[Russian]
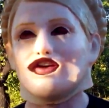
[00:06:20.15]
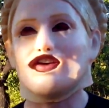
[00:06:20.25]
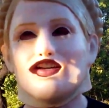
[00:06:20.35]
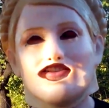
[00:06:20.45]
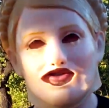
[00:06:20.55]
и
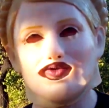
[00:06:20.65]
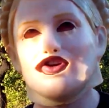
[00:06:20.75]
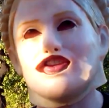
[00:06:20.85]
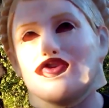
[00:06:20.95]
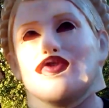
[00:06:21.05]
я
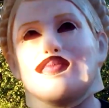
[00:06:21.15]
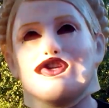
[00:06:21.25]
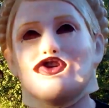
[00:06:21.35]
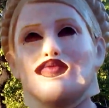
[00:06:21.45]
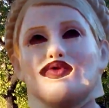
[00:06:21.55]
злой такой
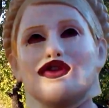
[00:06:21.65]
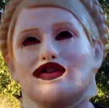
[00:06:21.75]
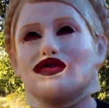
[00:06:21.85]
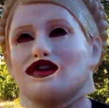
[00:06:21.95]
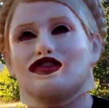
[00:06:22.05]

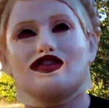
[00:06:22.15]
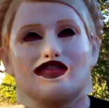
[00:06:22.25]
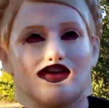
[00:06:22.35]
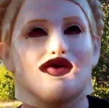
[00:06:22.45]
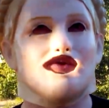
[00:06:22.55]
почему-то, даже
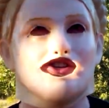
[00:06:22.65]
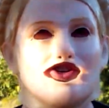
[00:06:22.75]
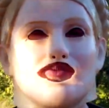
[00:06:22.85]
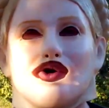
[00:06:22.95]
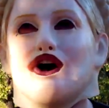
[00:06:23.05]
не знаю
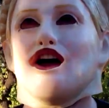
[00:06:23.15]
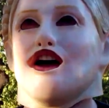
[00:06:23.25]
почему.